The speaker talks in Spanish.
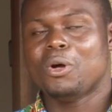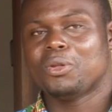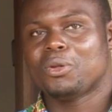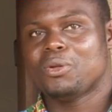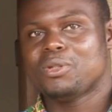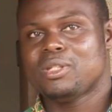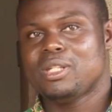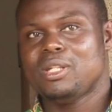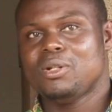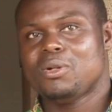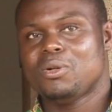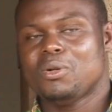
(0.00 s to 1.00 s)
otros
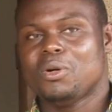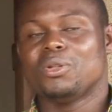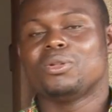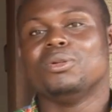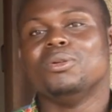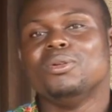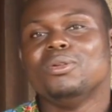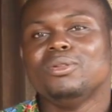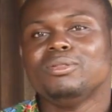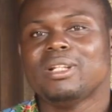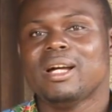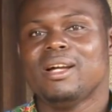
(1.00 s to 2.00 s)
cinco, otros
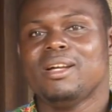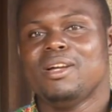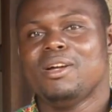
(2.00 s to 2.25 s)
una,